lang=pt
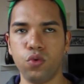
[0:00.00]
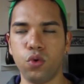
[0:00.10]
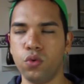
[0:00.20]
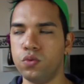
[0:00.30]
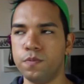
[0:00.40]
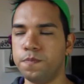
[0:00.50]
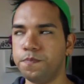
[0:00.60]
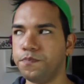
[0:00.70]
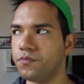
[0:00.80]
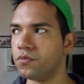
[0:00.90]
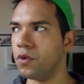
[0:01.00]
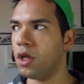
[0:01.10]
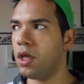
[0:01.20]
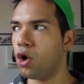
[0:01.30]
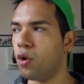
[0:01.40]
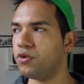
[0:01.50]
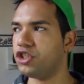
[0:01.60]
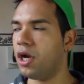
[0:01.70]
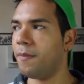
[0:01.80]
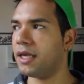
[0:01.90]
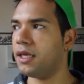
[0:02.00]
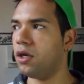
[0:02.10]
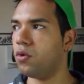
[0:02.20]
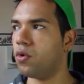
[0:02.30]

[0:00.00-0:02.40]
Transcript: com. Como chama aquilo?